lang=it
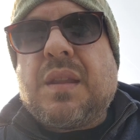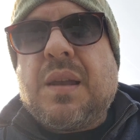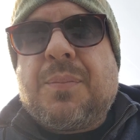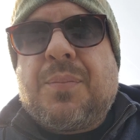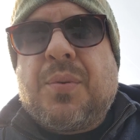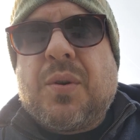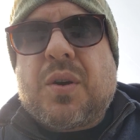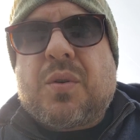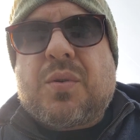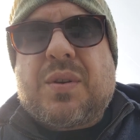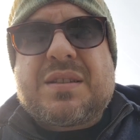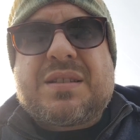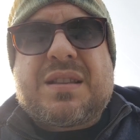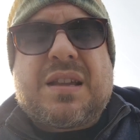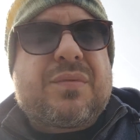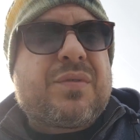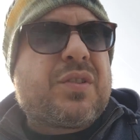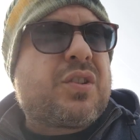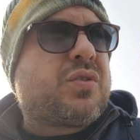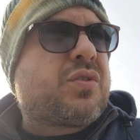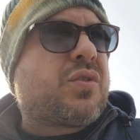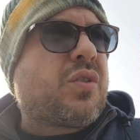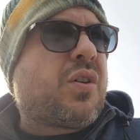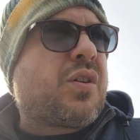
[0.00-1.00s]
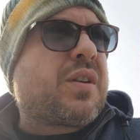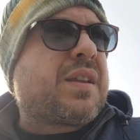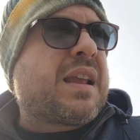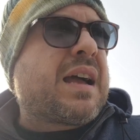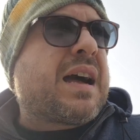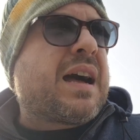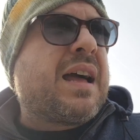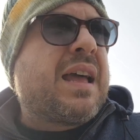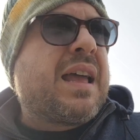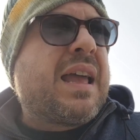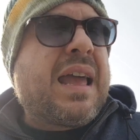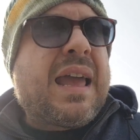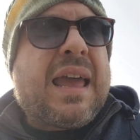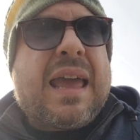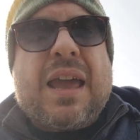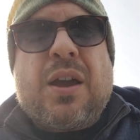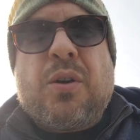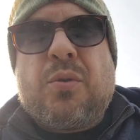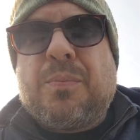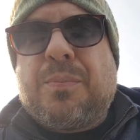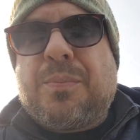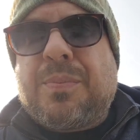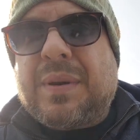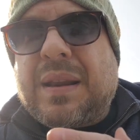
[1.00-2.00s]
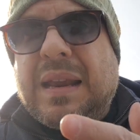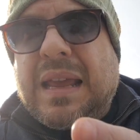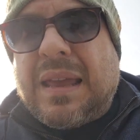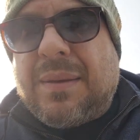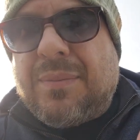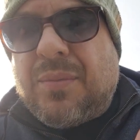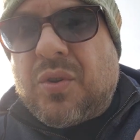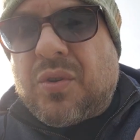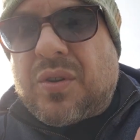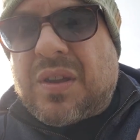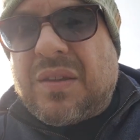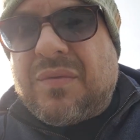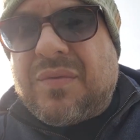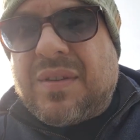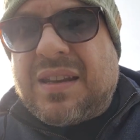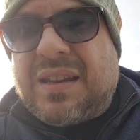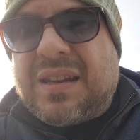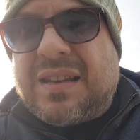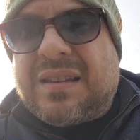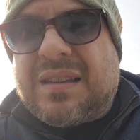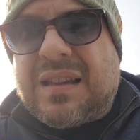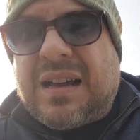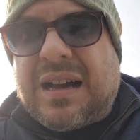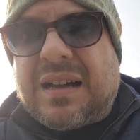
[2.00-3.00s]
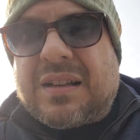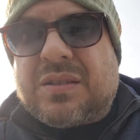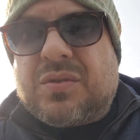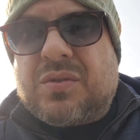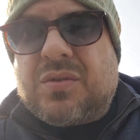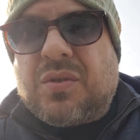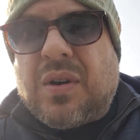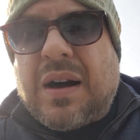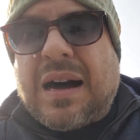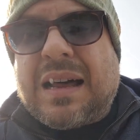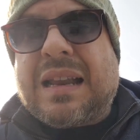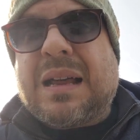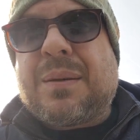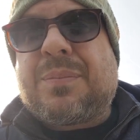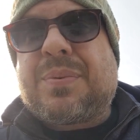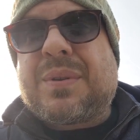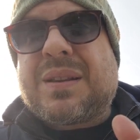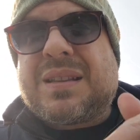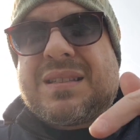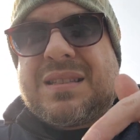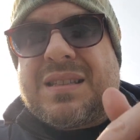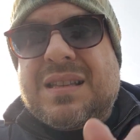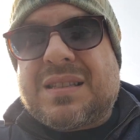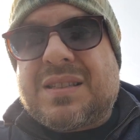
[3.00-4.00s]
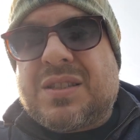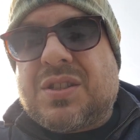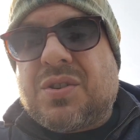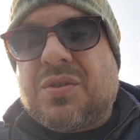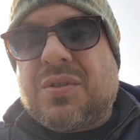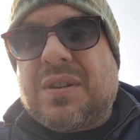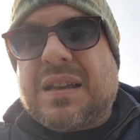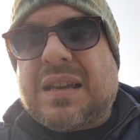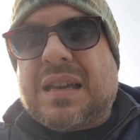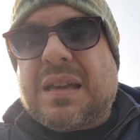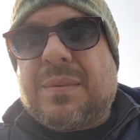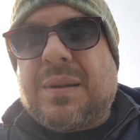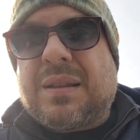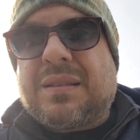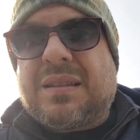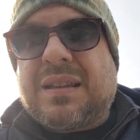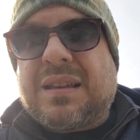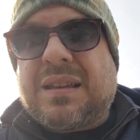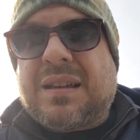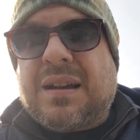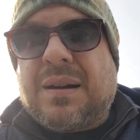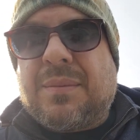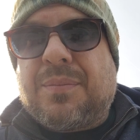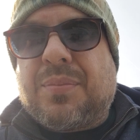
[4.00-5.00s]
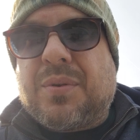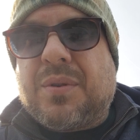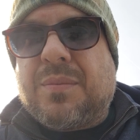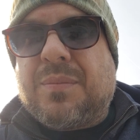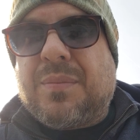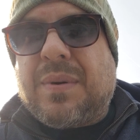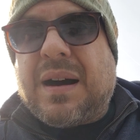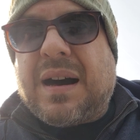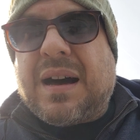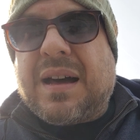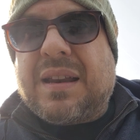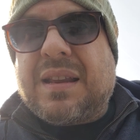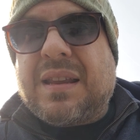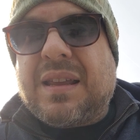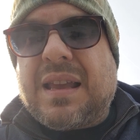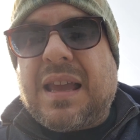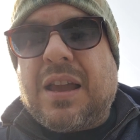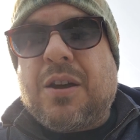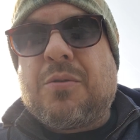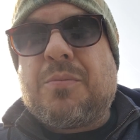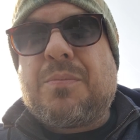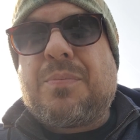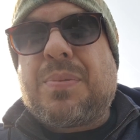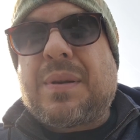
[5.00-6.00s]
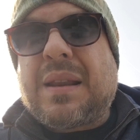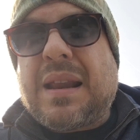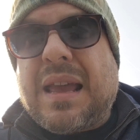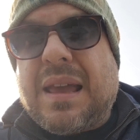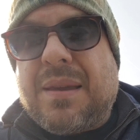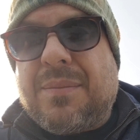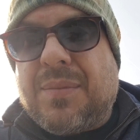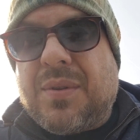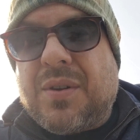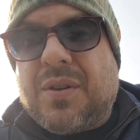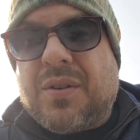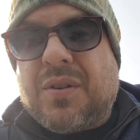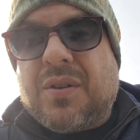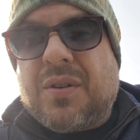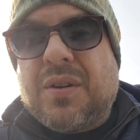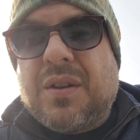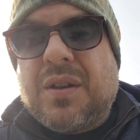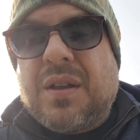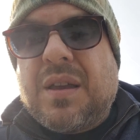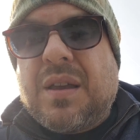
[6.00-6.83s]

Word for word: poi questa vittoria è un premio che viene dato alla prestazione che mette in campo il Bari, è un premio